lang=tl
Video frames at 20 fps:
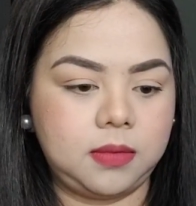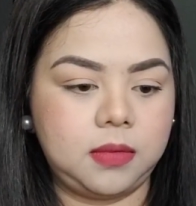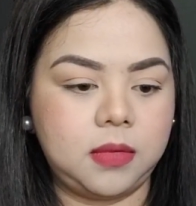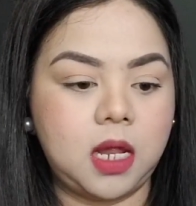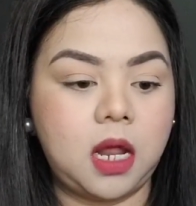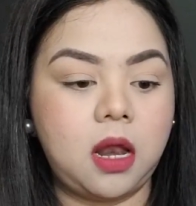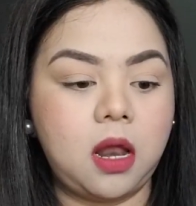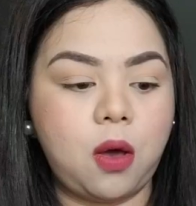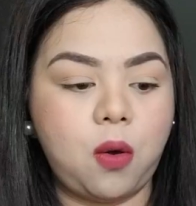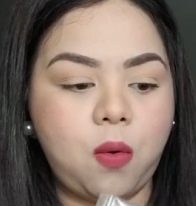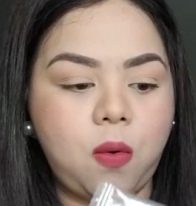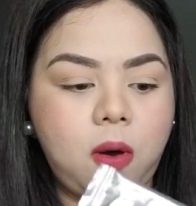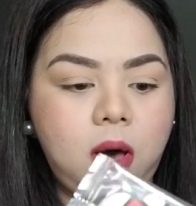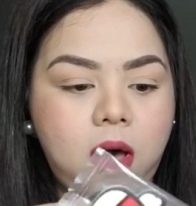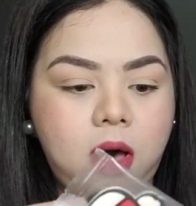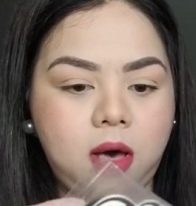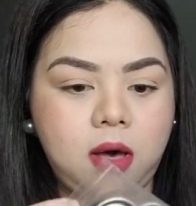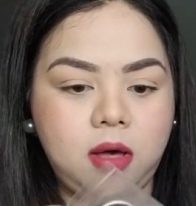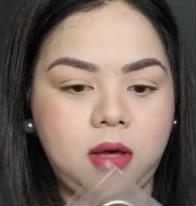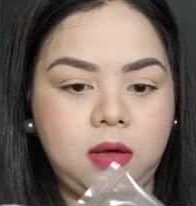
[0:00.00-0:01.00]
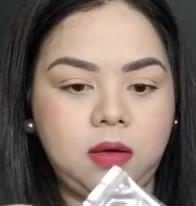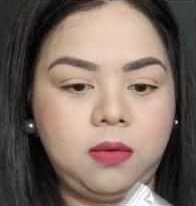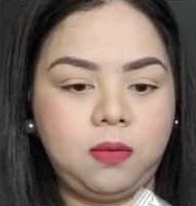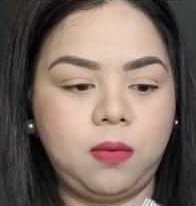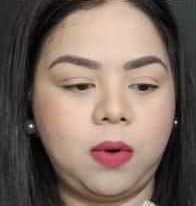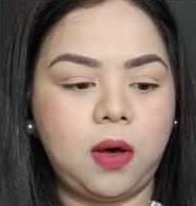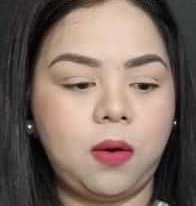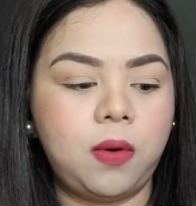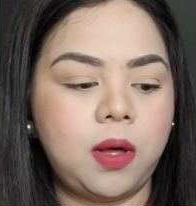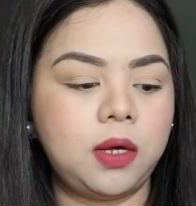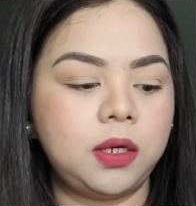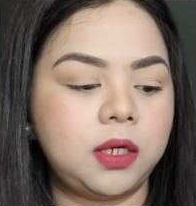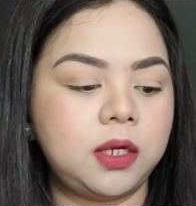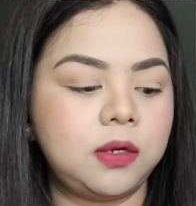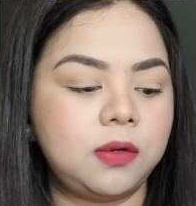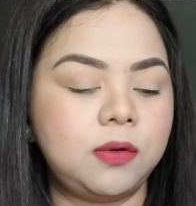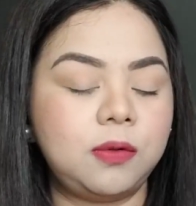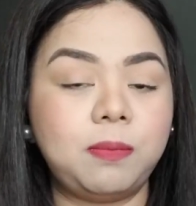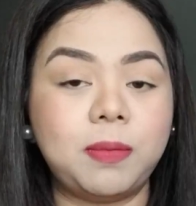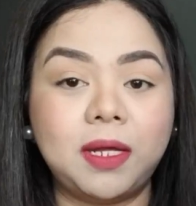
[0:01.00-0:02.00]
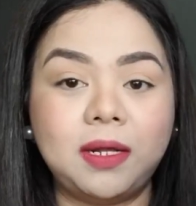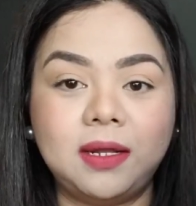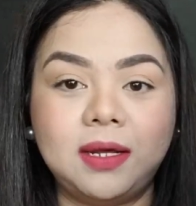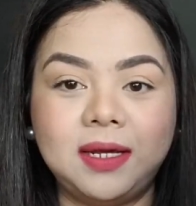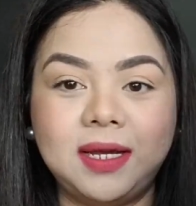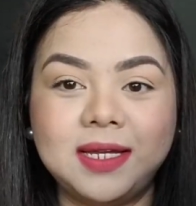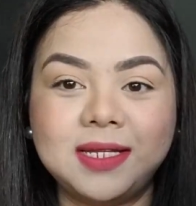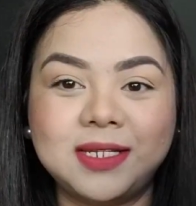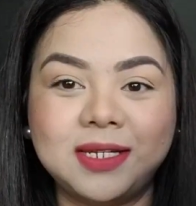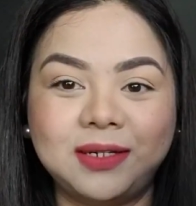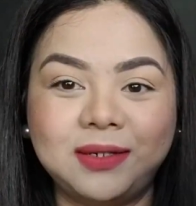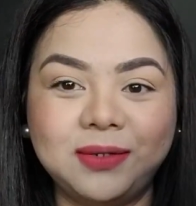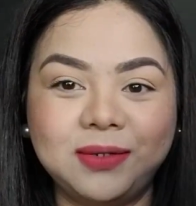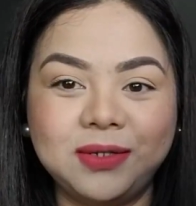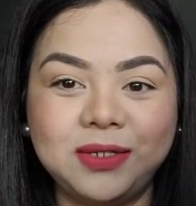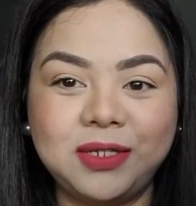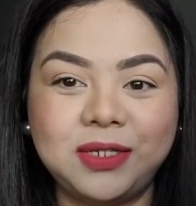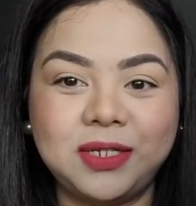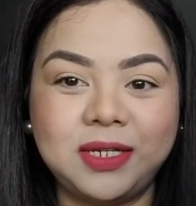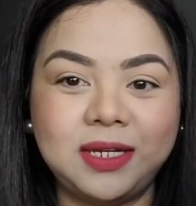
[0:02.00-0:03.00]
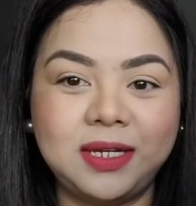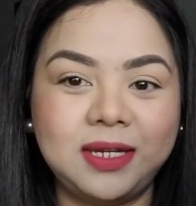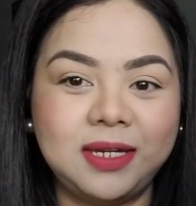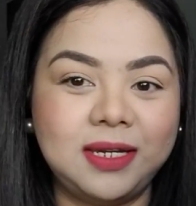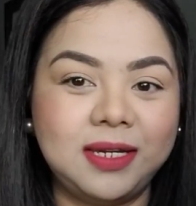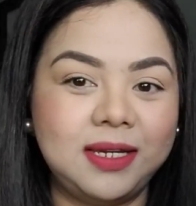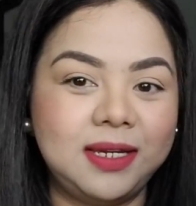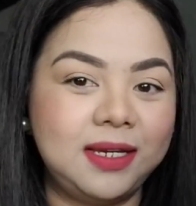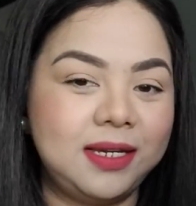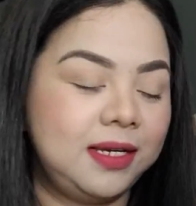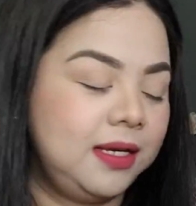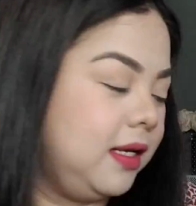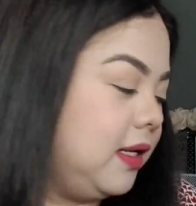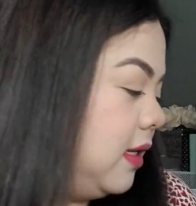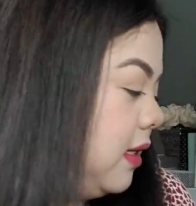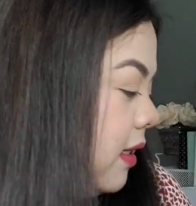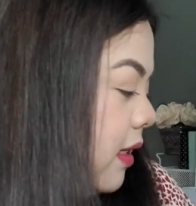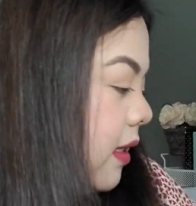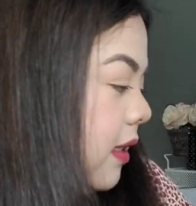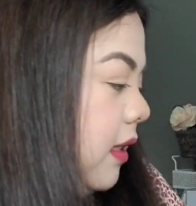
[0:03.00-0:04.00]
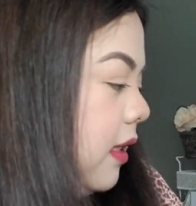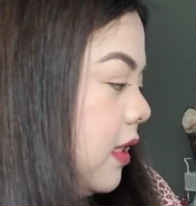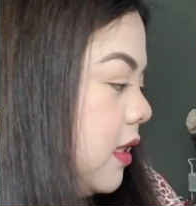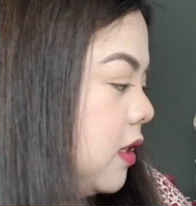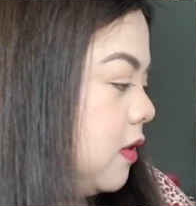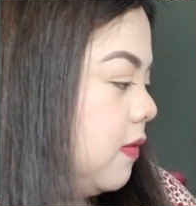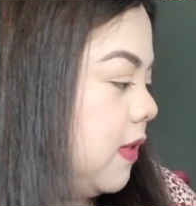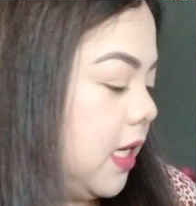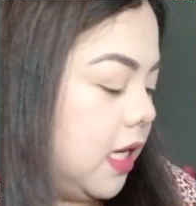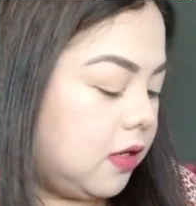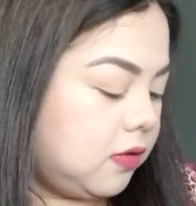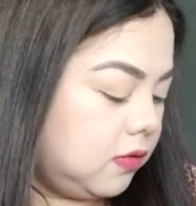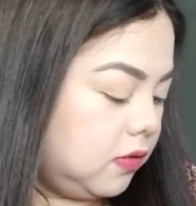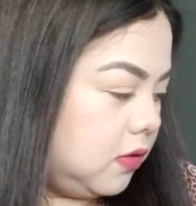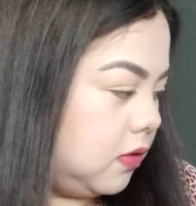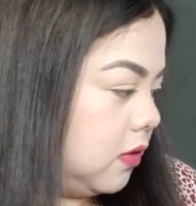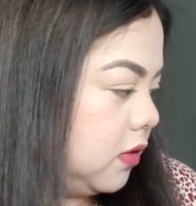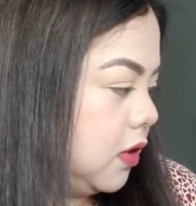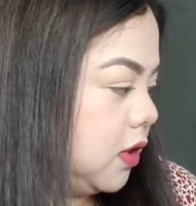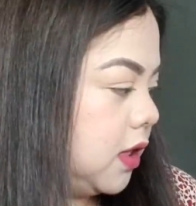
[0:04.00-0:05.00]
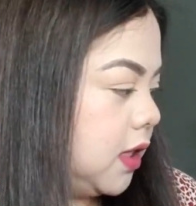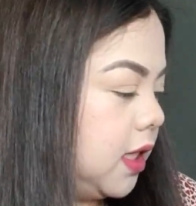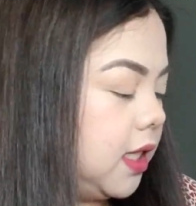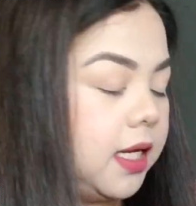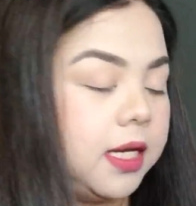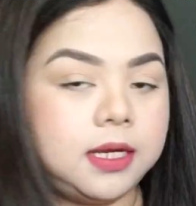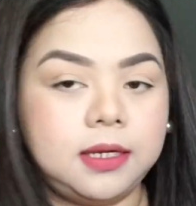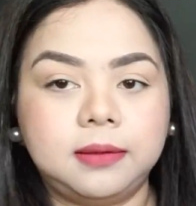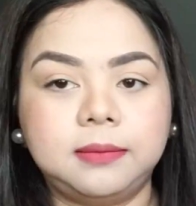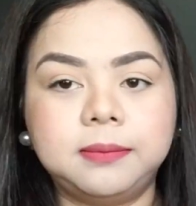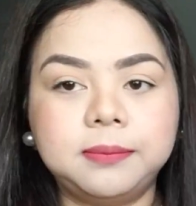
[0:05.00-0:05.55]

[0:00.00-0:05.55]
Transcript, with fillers: Dalawa. Wow, ang cute. Ang lagay sa kotse. Kaso wala akong kotse eh.